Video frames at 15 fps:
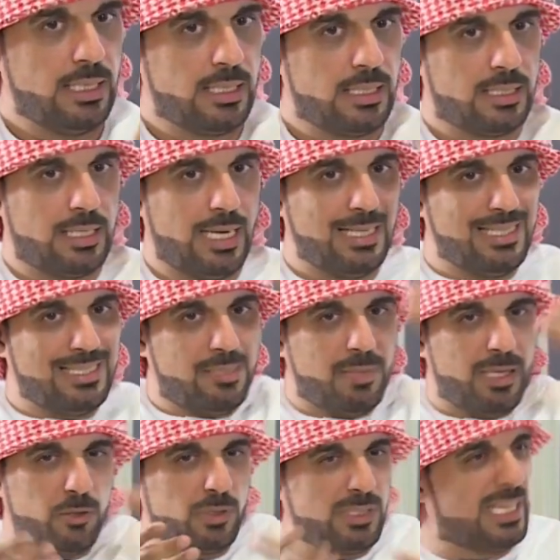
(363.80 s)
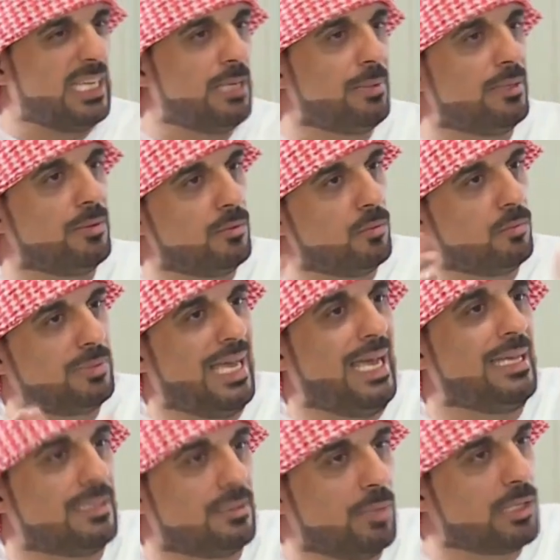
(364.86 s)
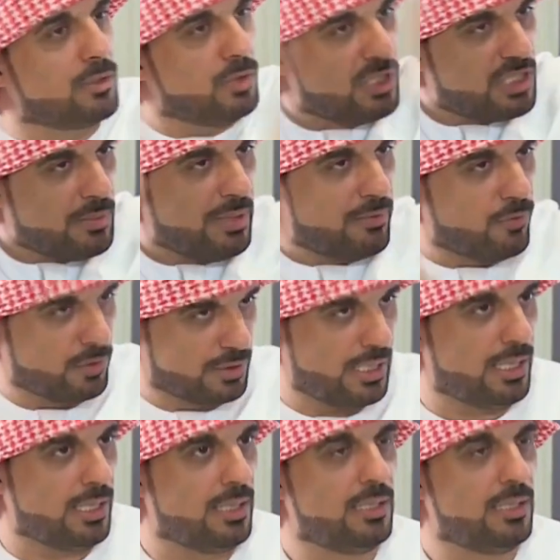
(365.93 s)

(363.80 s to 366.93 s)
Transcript: كان اسمها يكون تقريبا تحت ما يكون اسمها فوق صح؟